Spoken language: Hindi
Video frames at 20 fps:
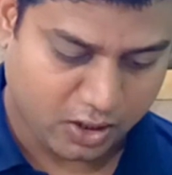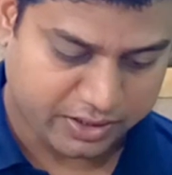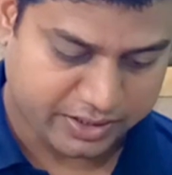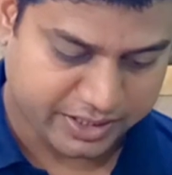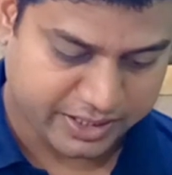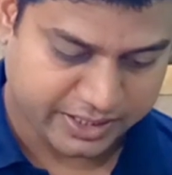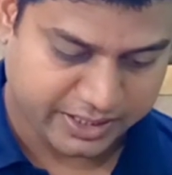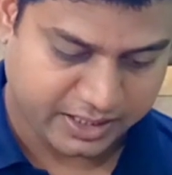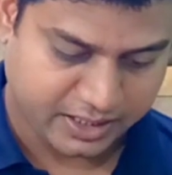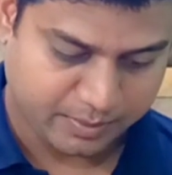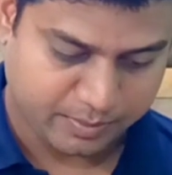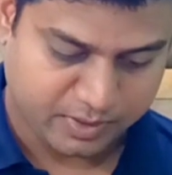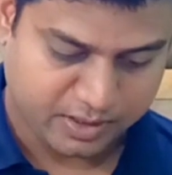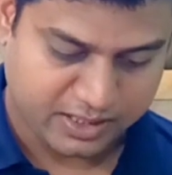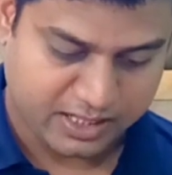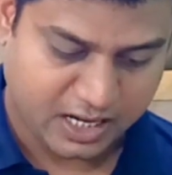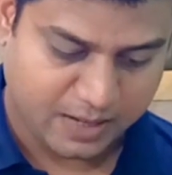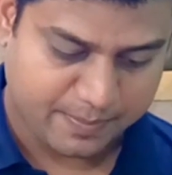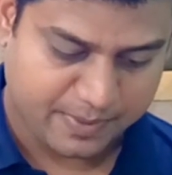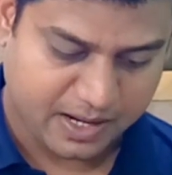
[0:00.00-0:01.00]
लॉटरी गेम
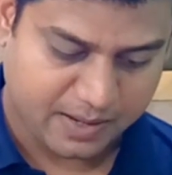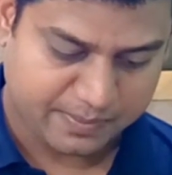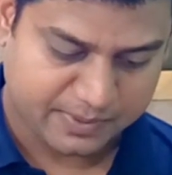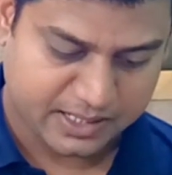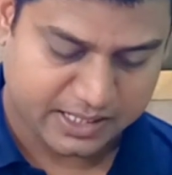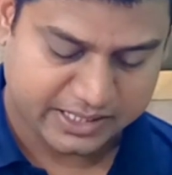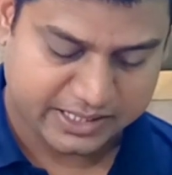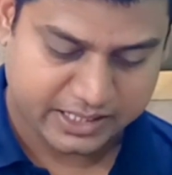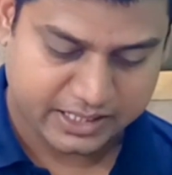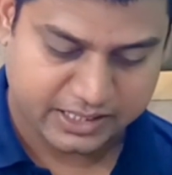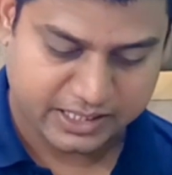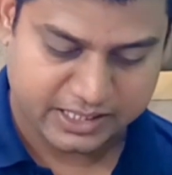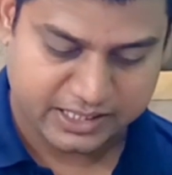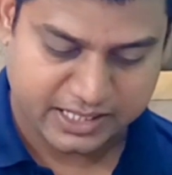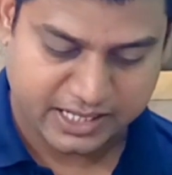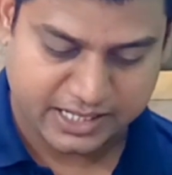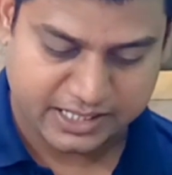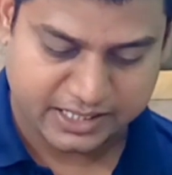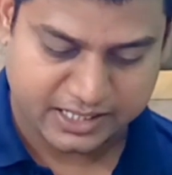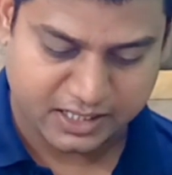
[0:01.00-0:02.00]
यहाँ पे आप क्लिक करेंगे
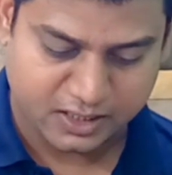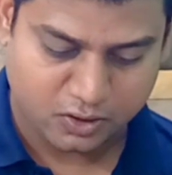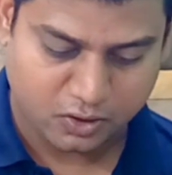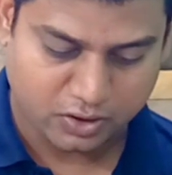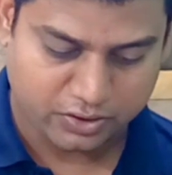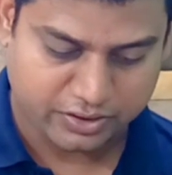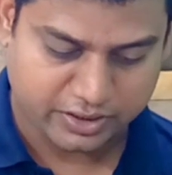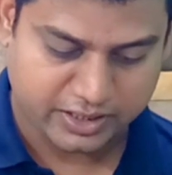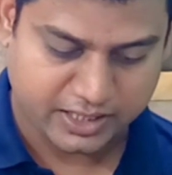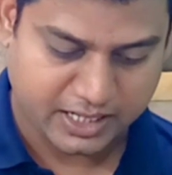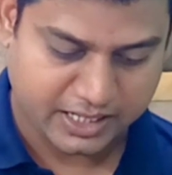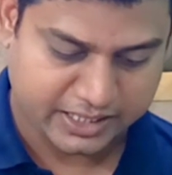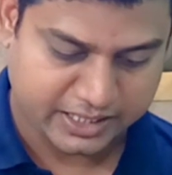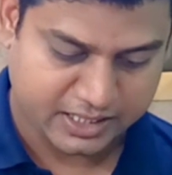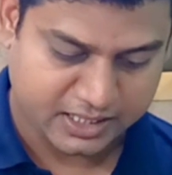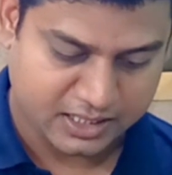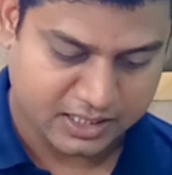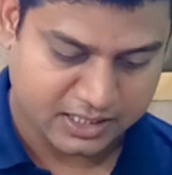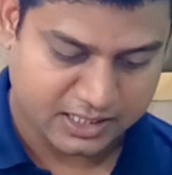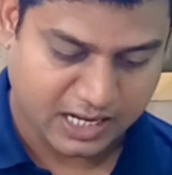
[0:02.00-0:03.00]
ये इनकी लॉटरी आ
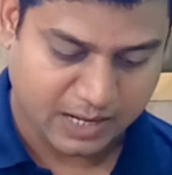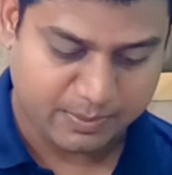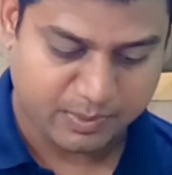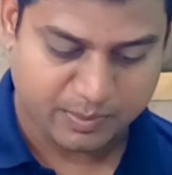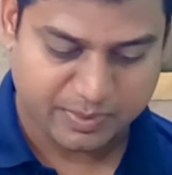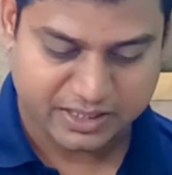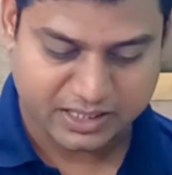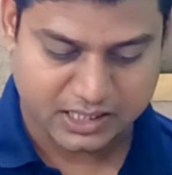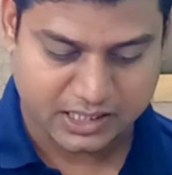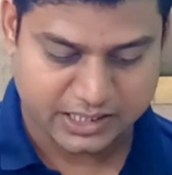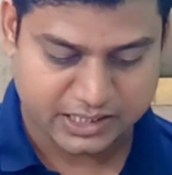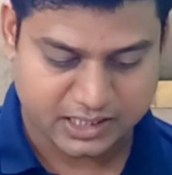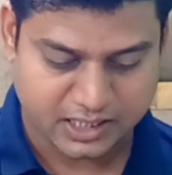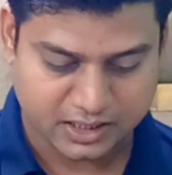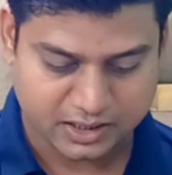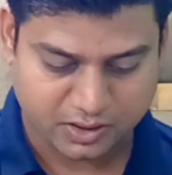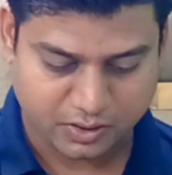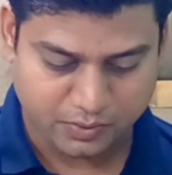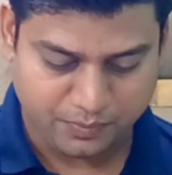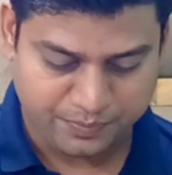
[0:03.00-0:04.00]
गई यहाँ पे मैं क्लिक
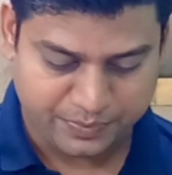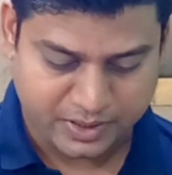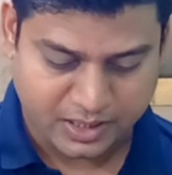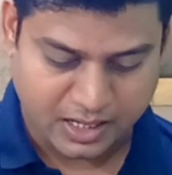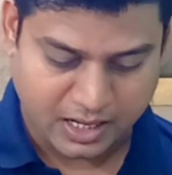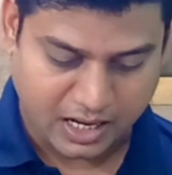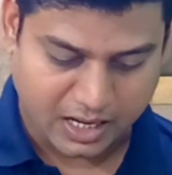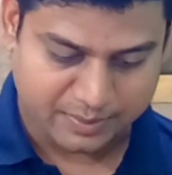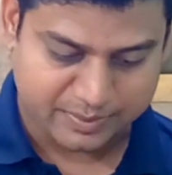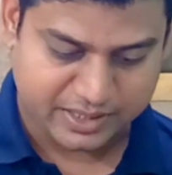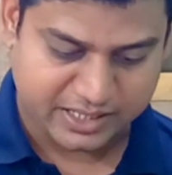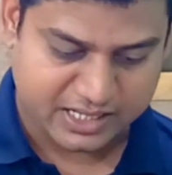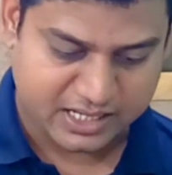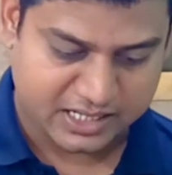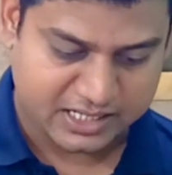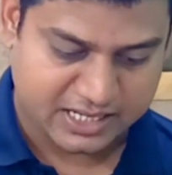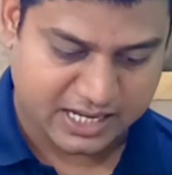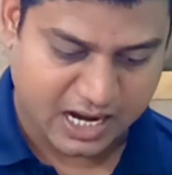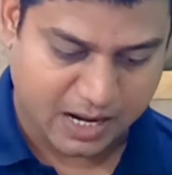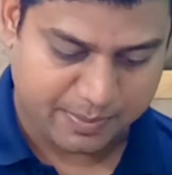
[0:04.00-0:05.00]
करता हूँ अब
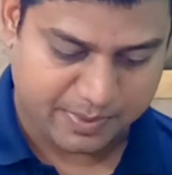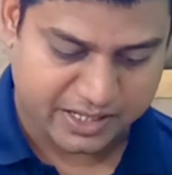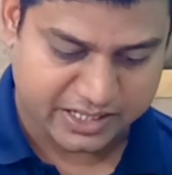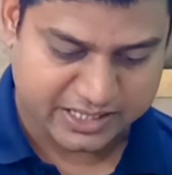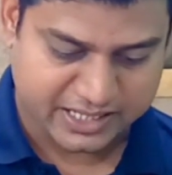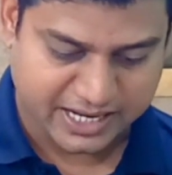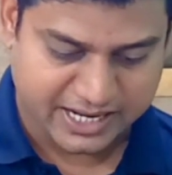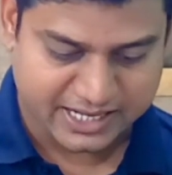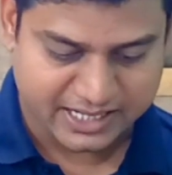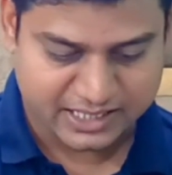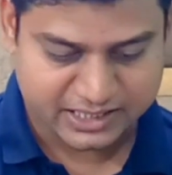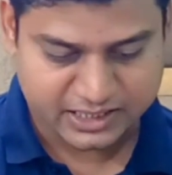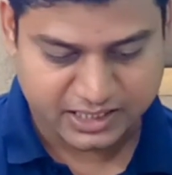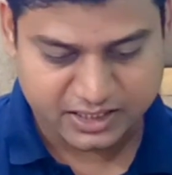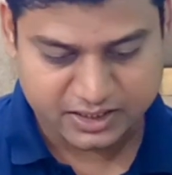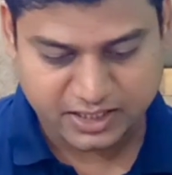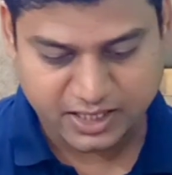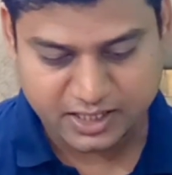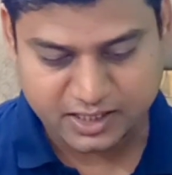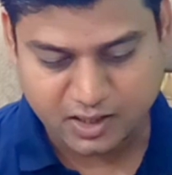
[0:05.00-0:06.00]
देखिए ये आपने कहीं ना
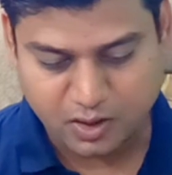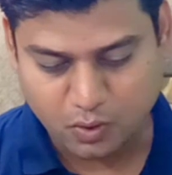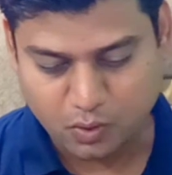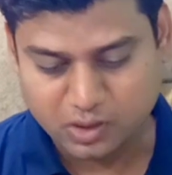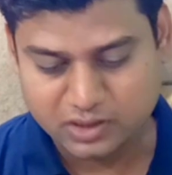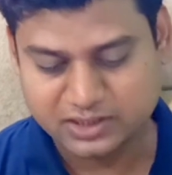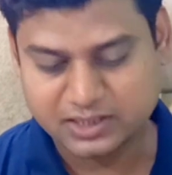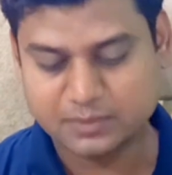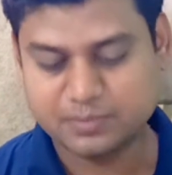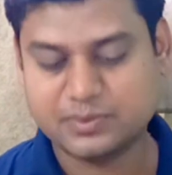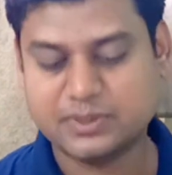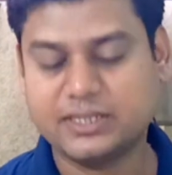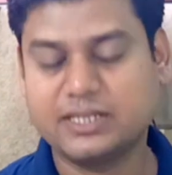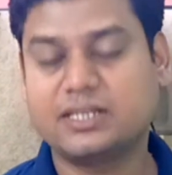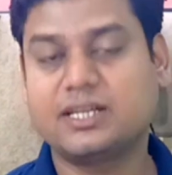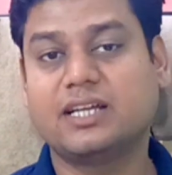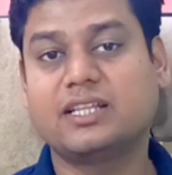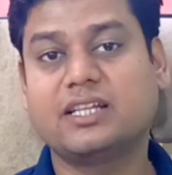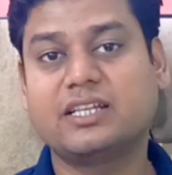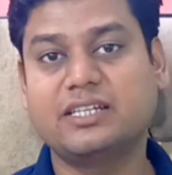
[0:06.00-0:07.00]
कहीं देखा होगा
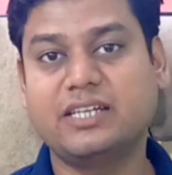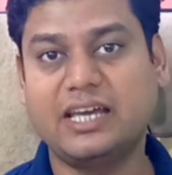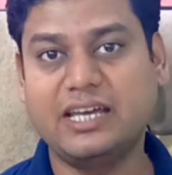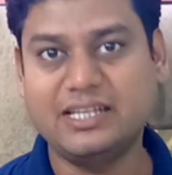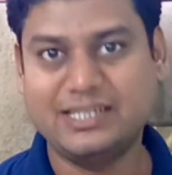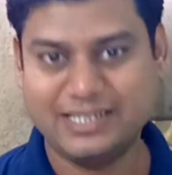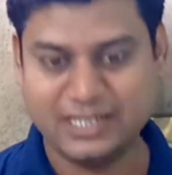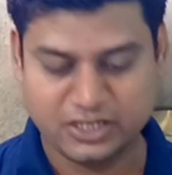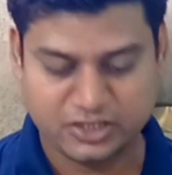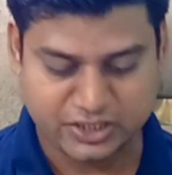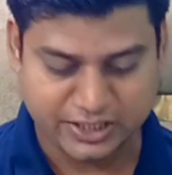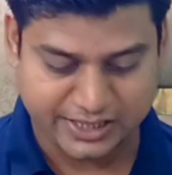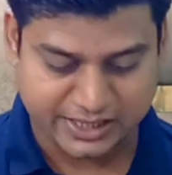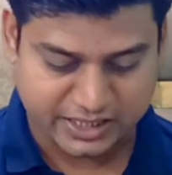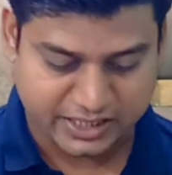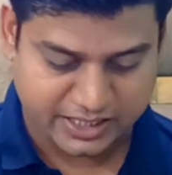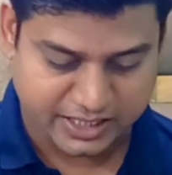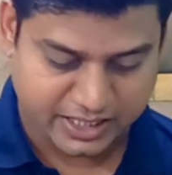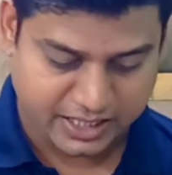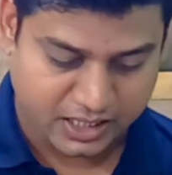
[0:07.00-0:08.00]
सबसे ज़्यादा यही चीज़
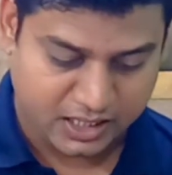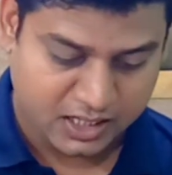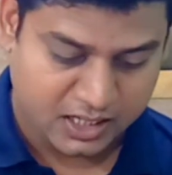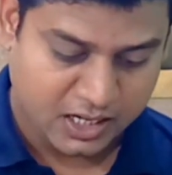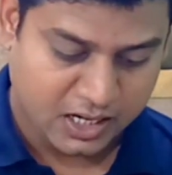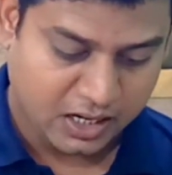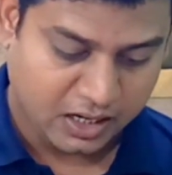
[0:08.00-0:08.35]
चलती है